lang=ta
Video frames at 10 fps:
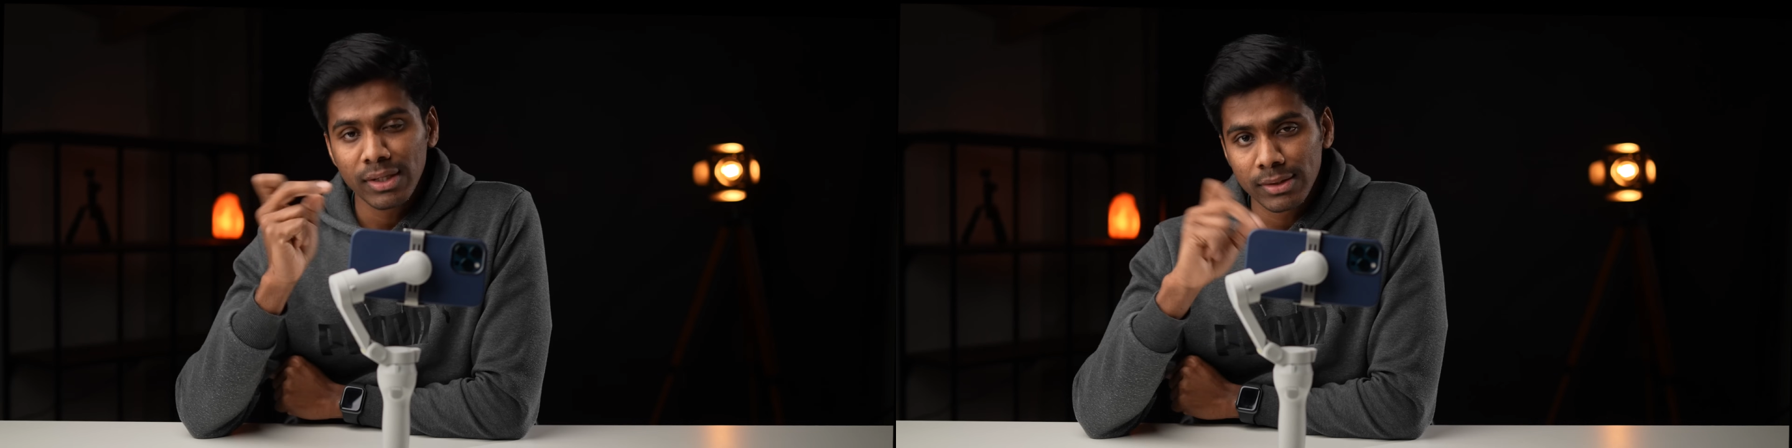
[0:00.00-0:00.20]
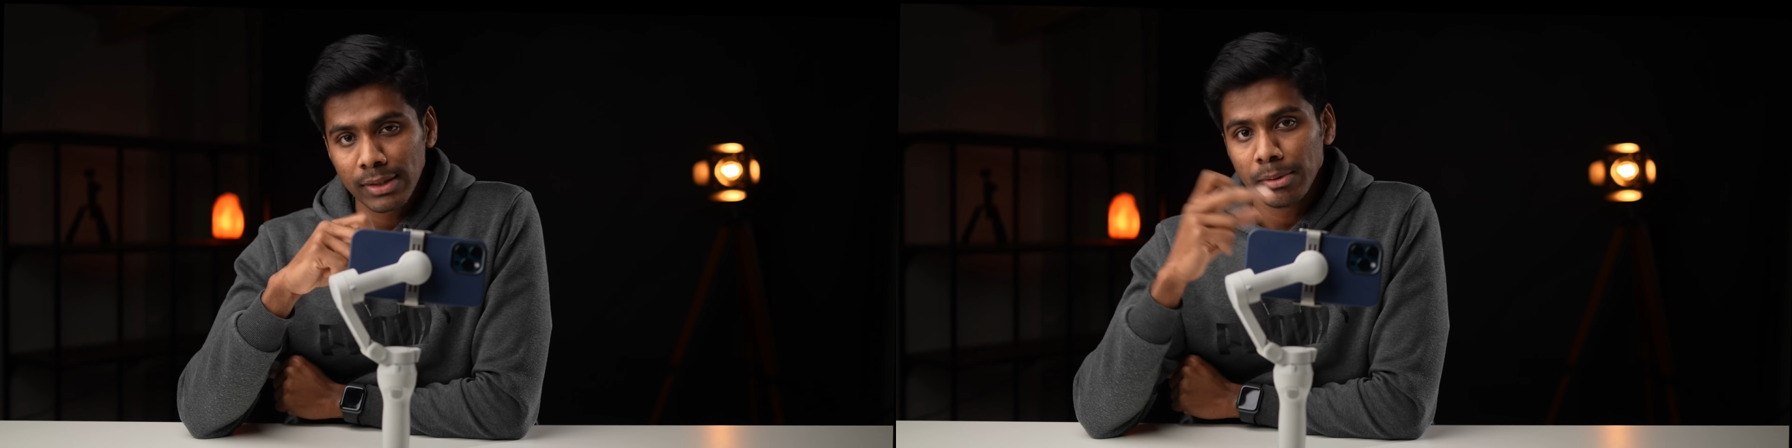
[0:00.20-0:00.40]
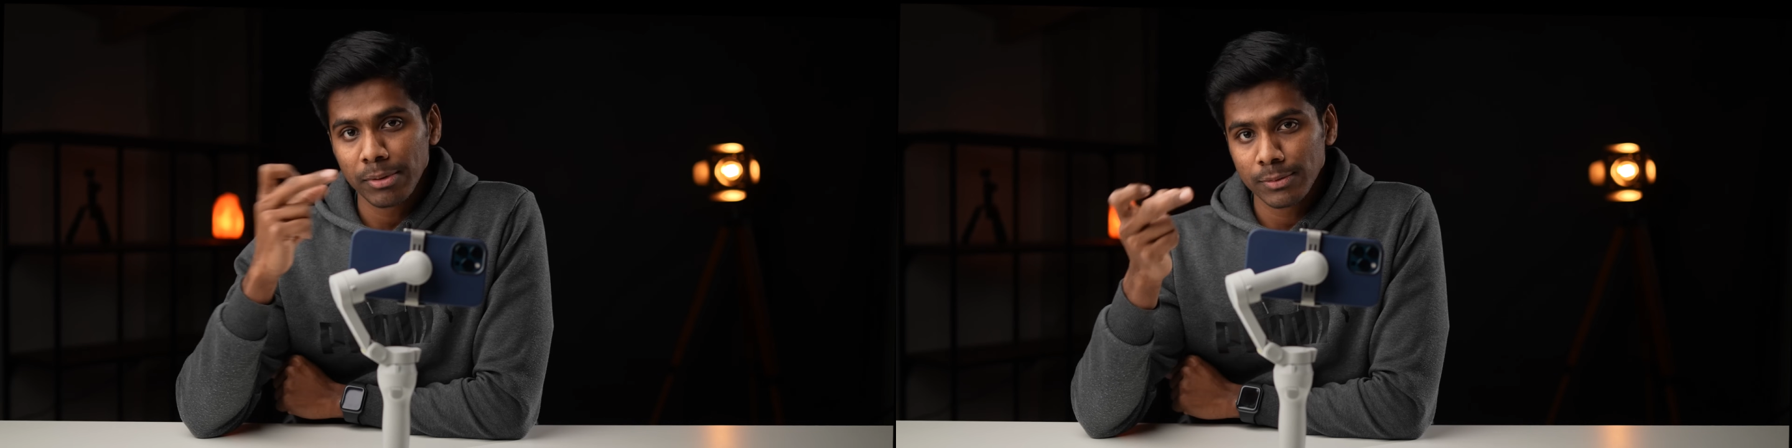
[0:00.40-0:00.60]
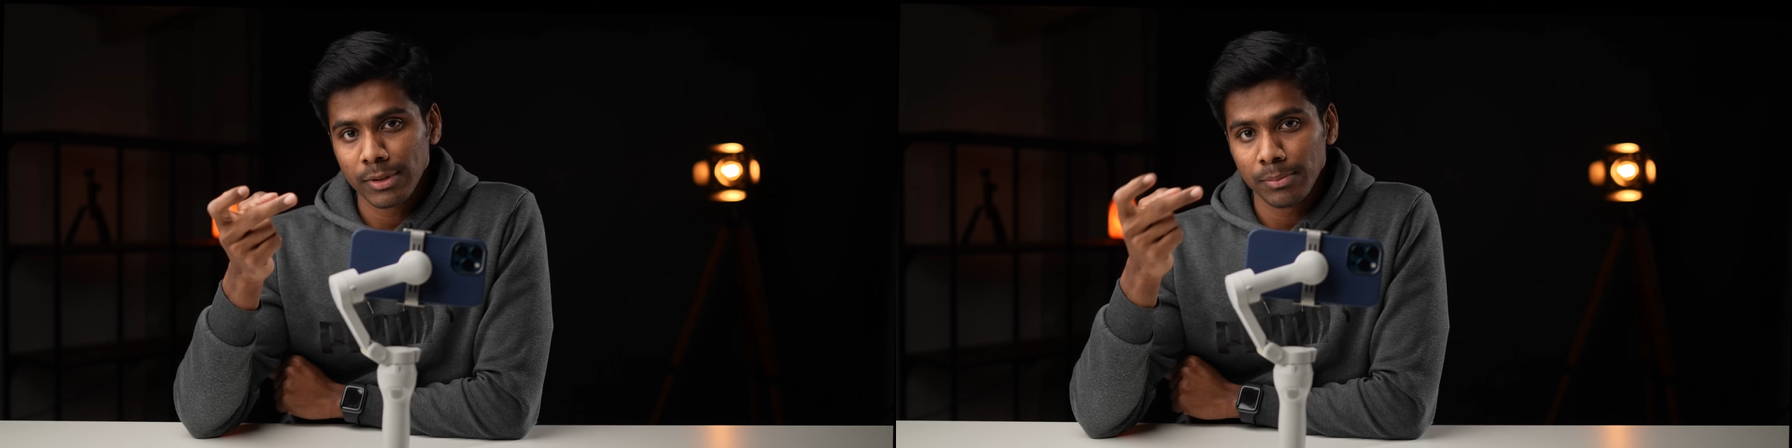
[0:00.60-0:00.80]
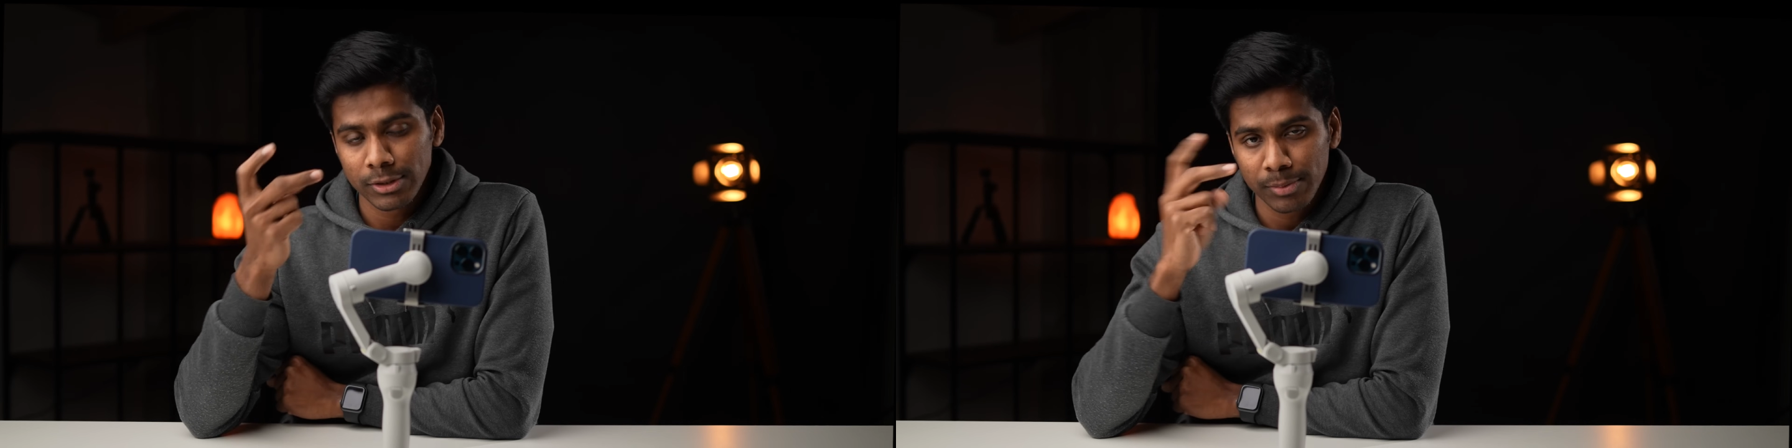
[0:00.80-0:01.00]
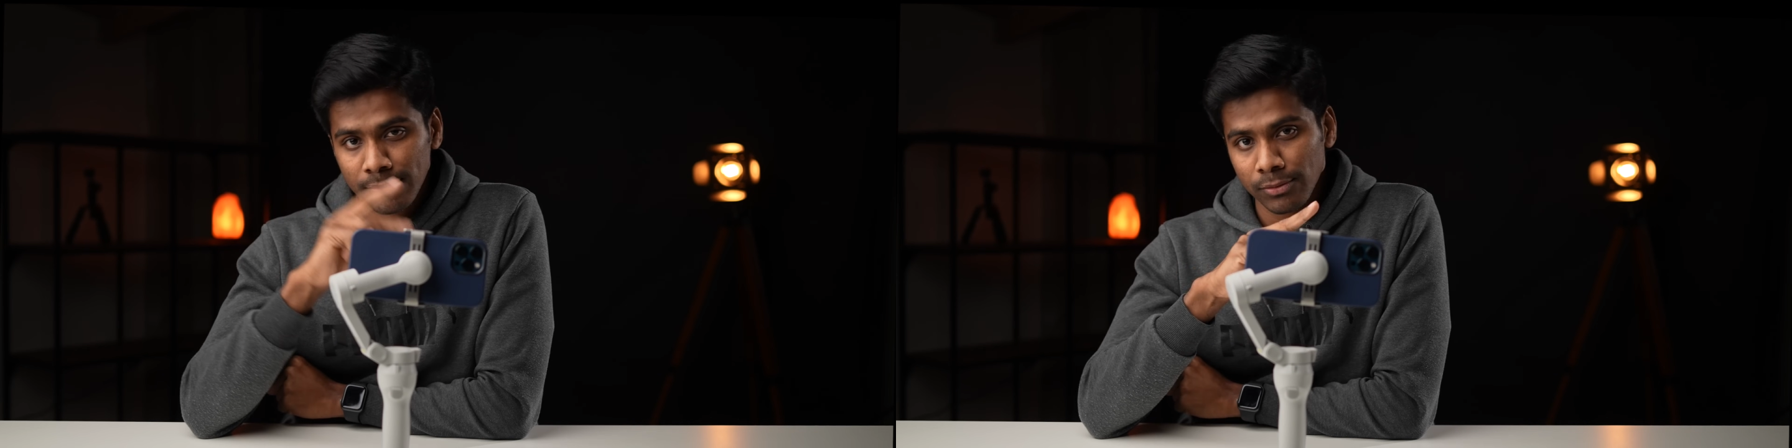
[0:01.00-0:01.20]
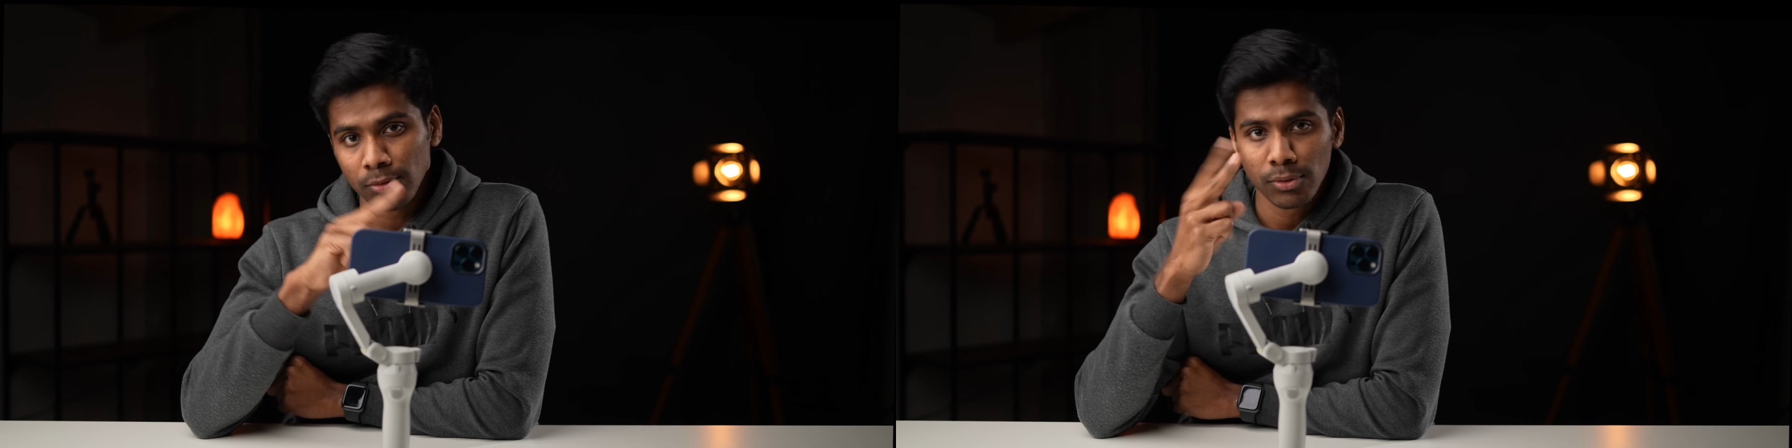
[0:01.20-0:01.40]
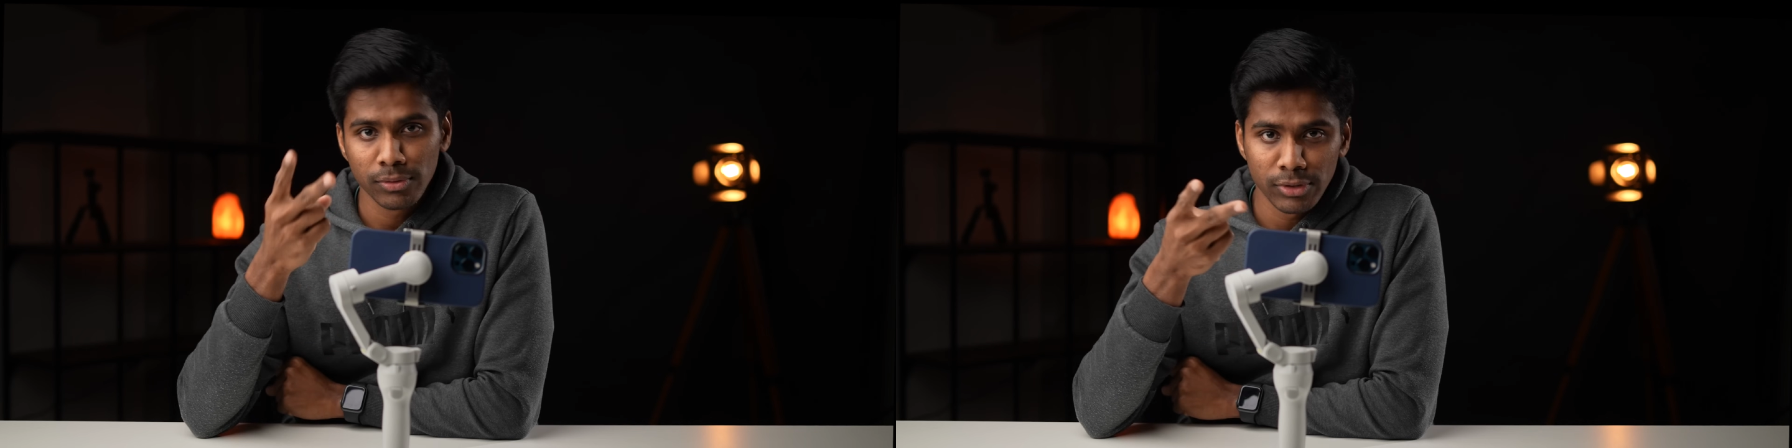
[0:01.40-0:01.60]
நீங்கள் திருப்பி ப்ரெஸ் பண்ண ப்ரெஸ் பண்ணால் ஃபோட்டோக்கும்